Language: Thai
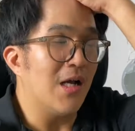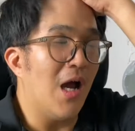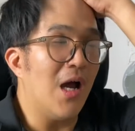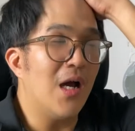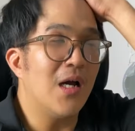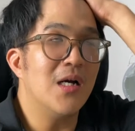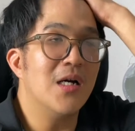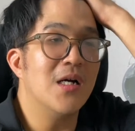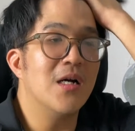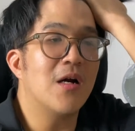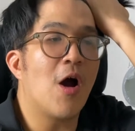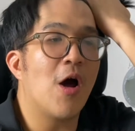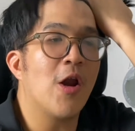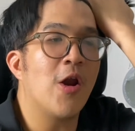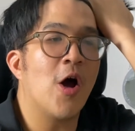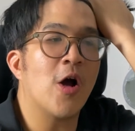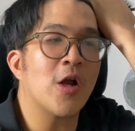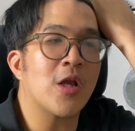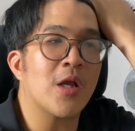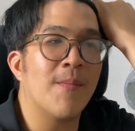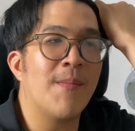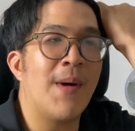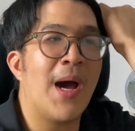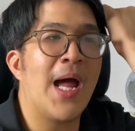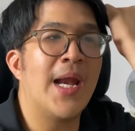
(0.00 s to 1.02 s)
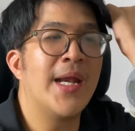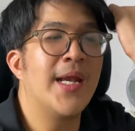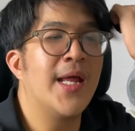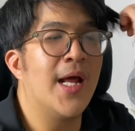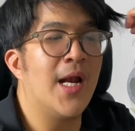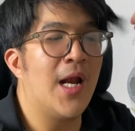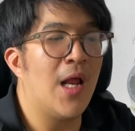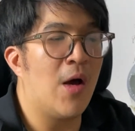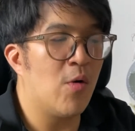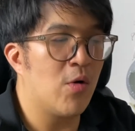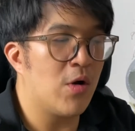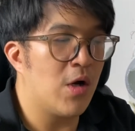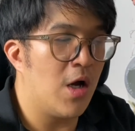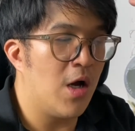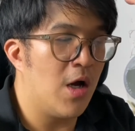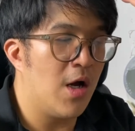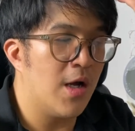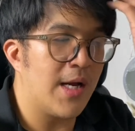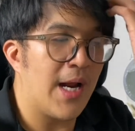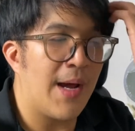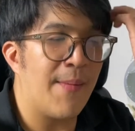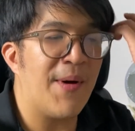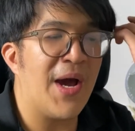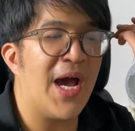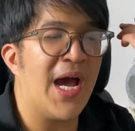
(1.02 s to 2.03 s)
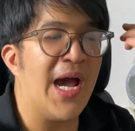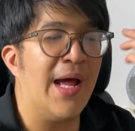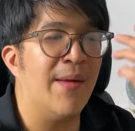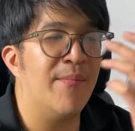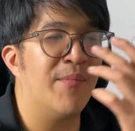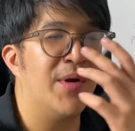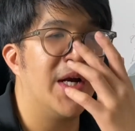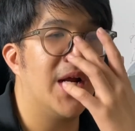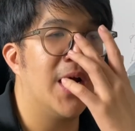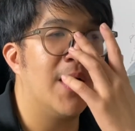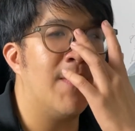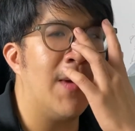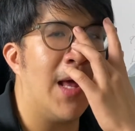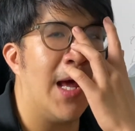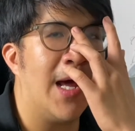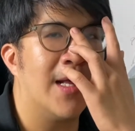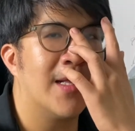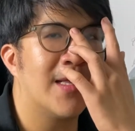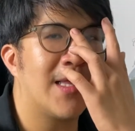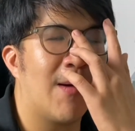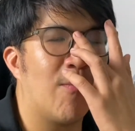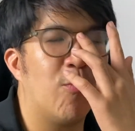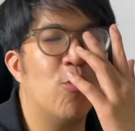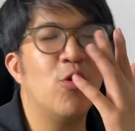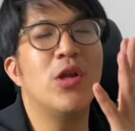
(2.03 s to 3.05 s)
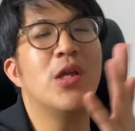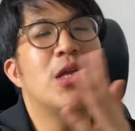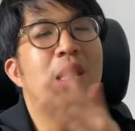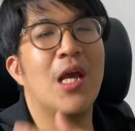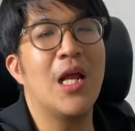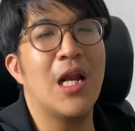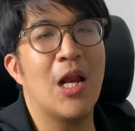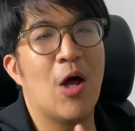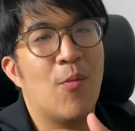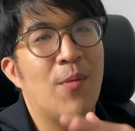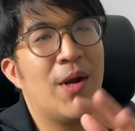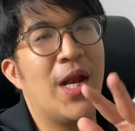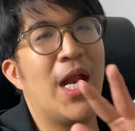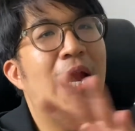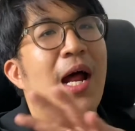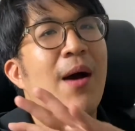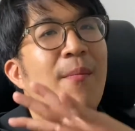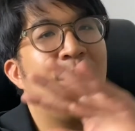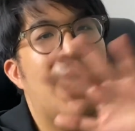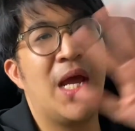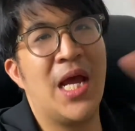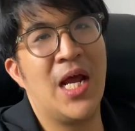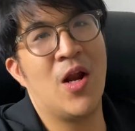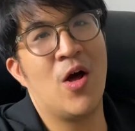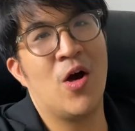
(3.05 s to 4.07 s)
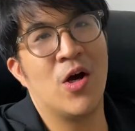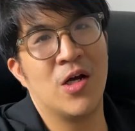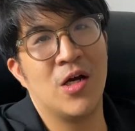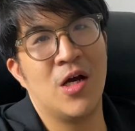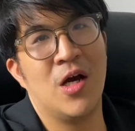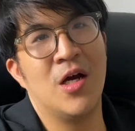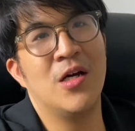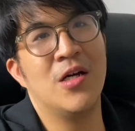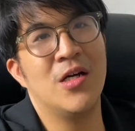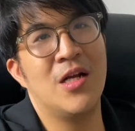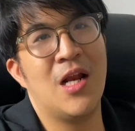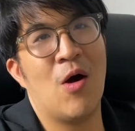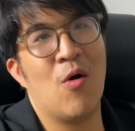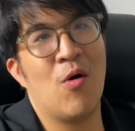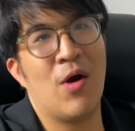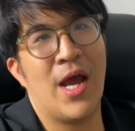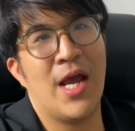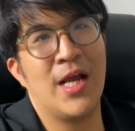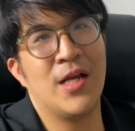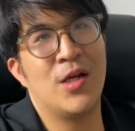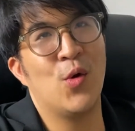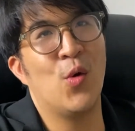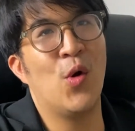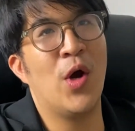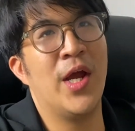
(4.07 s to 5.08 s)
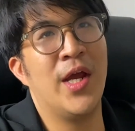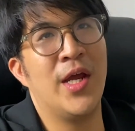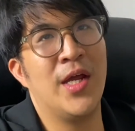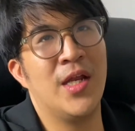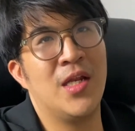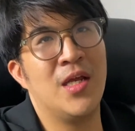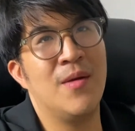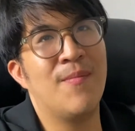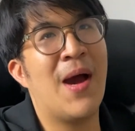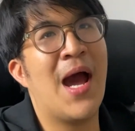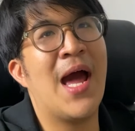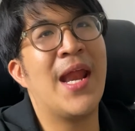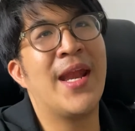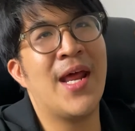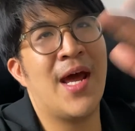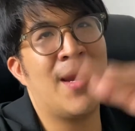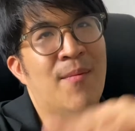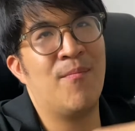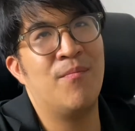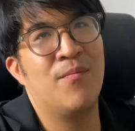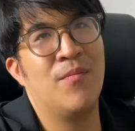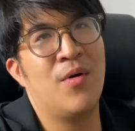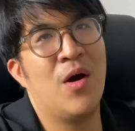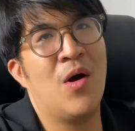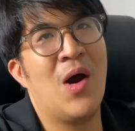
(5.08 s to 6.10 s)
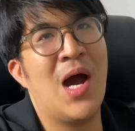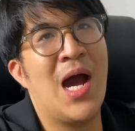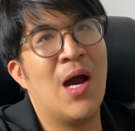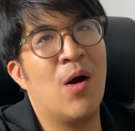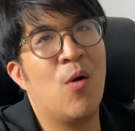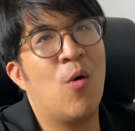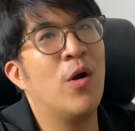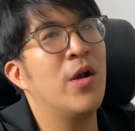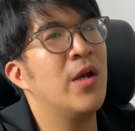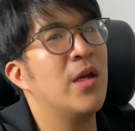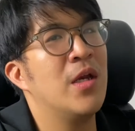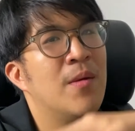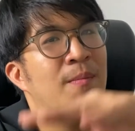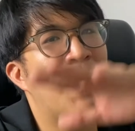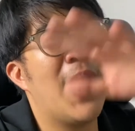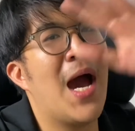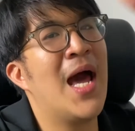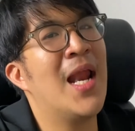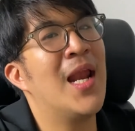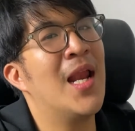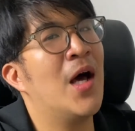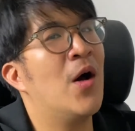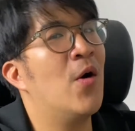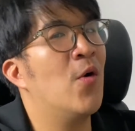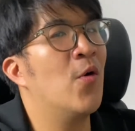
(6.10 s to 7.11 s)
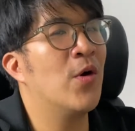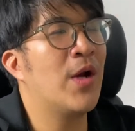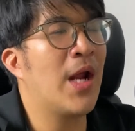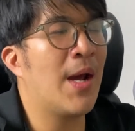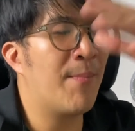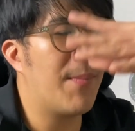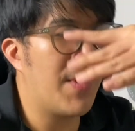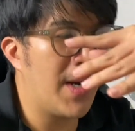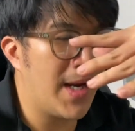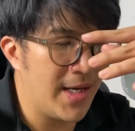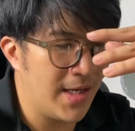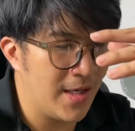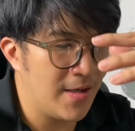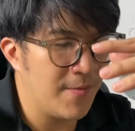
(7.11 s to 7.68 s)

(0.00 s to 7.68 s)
ก็คือก่อนออกจากบ้านเนี่ยเราก็ทำอาหารเหมือนเดิมแหละแต่พูดจริงเราไม่ได้ทำเองหรอกก็คือเราแค่ช่วยที่บ้านทำเพราะว่าคนที่บ้านเราทำให้